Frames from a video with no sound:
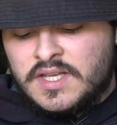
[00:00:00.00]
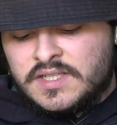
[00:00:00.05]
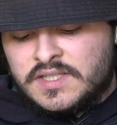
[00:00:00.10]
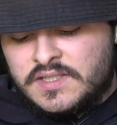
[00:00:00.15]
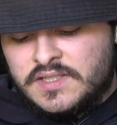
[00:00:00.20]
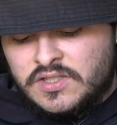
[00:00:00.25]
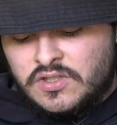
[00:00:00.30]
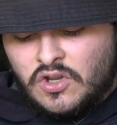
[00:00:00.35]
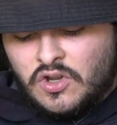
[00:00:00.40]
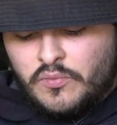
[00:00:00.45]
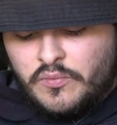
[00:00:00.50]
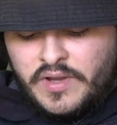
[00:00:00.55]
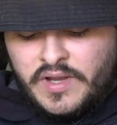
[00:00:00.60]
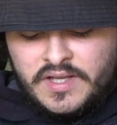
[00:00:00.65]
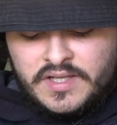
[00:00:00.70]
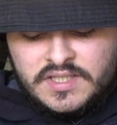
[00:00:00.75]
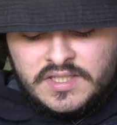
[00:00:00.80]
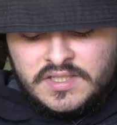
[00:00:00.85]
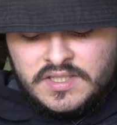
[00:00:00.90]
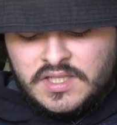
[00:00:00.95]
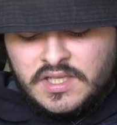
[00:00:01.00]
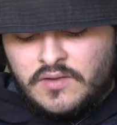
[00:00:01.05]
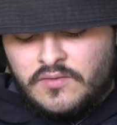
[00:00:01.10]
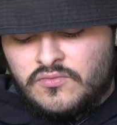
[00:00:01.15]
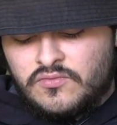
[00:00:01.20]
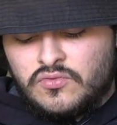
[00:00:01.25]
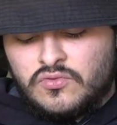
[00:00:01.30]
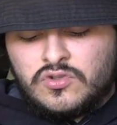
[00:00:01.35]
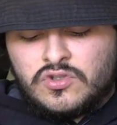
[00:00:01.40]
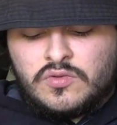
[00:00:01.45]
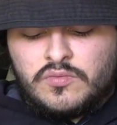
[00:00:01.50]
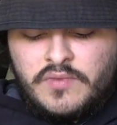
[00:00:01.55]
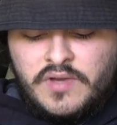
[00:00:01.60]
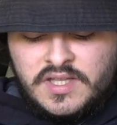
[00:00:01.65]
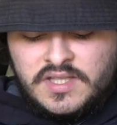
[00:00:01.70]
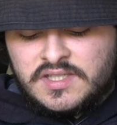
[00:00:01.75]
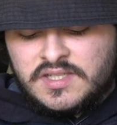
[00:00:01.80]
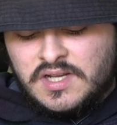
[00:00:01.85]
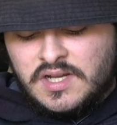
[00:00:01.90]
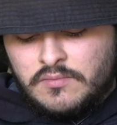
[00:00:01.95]
Sneaker Bass, Sneak Avenue,
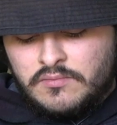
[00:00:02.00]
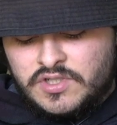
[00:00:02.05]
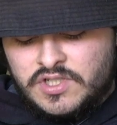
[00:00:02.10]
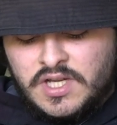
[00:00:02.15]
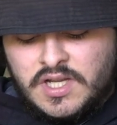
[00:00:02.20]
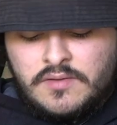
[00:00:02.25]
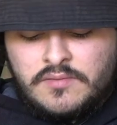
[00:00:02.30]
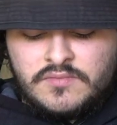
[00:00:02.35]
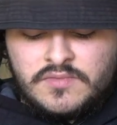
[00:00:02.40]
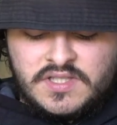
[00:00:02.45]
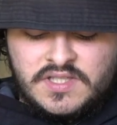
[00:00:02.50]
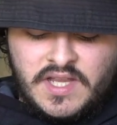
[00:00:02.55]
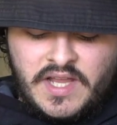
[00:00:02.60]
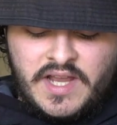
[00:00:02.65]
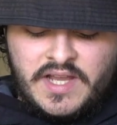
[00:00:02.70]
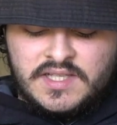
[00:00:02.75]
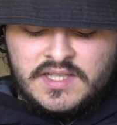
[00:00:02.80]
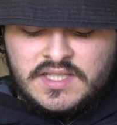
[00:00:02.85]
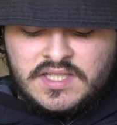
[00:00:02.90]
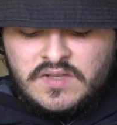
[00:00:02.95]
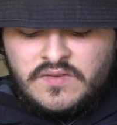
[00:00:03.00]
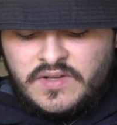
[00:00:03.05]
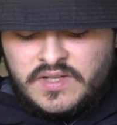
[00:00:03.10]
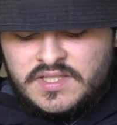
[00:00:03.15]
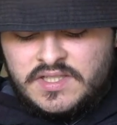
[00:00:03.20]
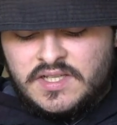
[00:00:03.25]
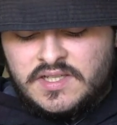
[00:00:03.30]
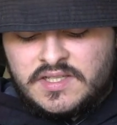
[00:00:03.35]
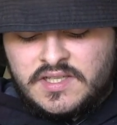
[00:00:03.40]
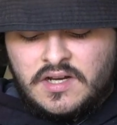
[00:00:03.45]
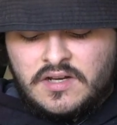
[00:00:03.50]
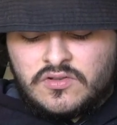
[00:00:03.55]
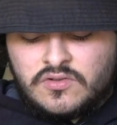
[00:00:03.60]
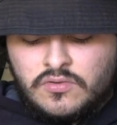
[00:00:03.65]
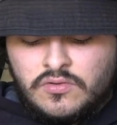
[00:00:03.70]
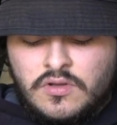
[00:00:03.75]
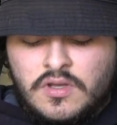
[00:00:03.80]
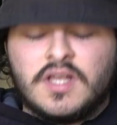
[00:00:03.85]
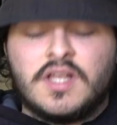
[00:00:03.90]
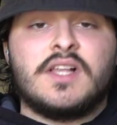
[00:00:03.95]
Smet, Slam Jam, Size, Sivas
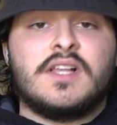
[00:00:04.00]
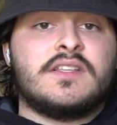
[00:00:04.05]
Descalzo,